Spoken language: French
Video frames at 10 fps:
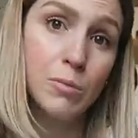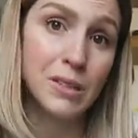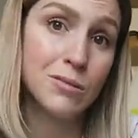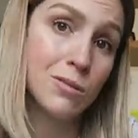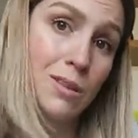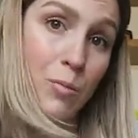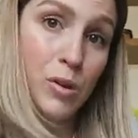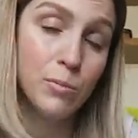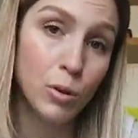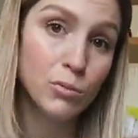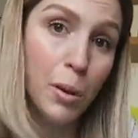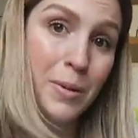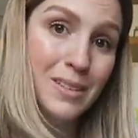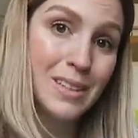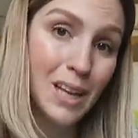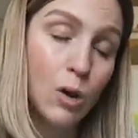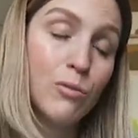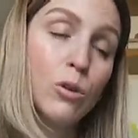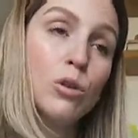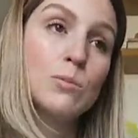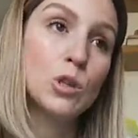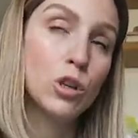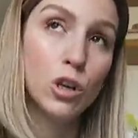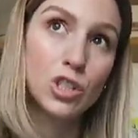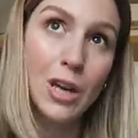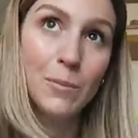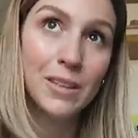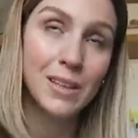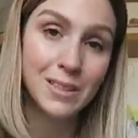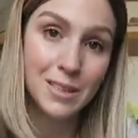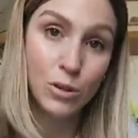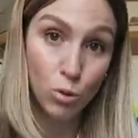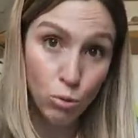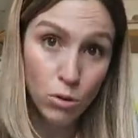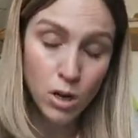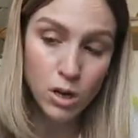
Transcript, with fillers: ben ça ça peut être bon d'en mettre dans le fond comme ça il y aura jamais d'excès d'eau.